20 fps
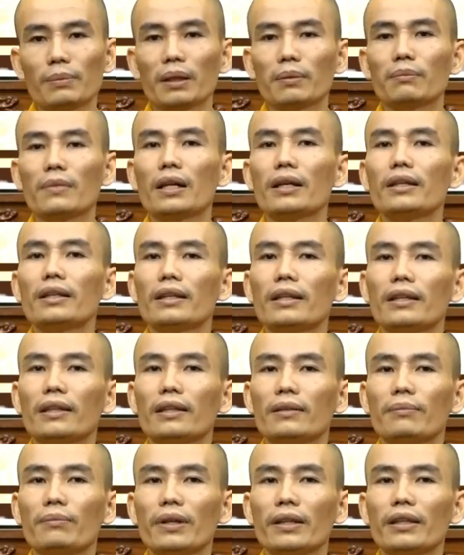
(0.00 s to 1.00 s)
thì mắc mớ
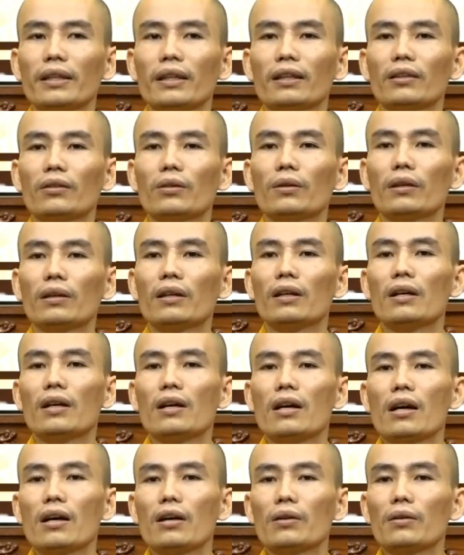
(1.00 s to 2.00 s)
gì bây giờ cô
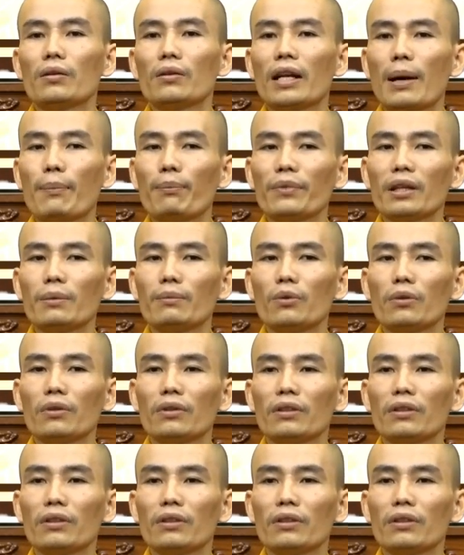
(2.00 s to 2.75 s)
cô nằm với